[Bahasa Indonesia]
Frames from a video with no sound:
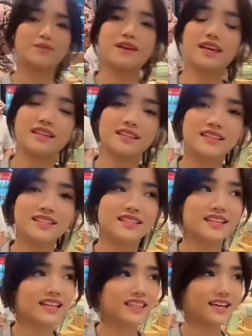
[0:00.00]
banyak
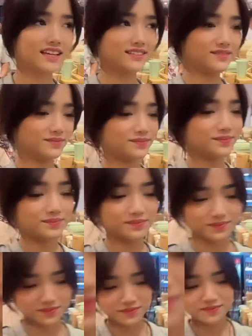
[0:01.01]
netizen yang menduga jika
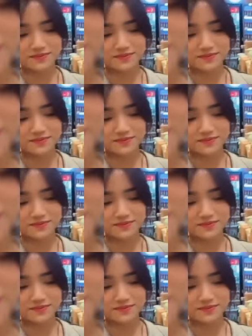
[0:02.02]
pria